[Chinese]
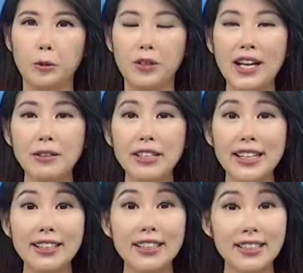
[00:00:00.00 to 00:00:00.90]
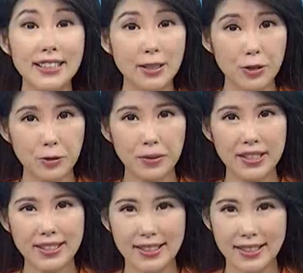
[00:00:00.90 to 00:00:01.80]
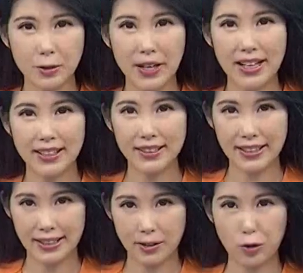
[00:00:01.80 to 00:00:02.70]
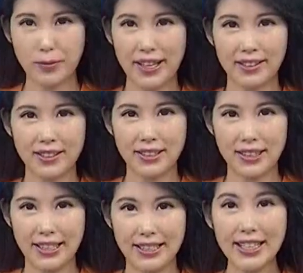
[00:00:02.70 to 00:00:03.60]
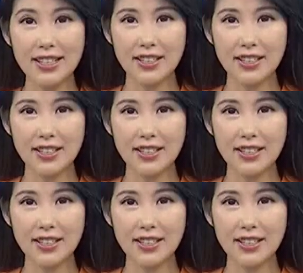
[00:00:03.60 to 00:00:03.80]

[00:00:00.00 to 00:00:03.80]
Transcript: 乌拉圭人呢正在越过边境进入阿根廷购买这些廉价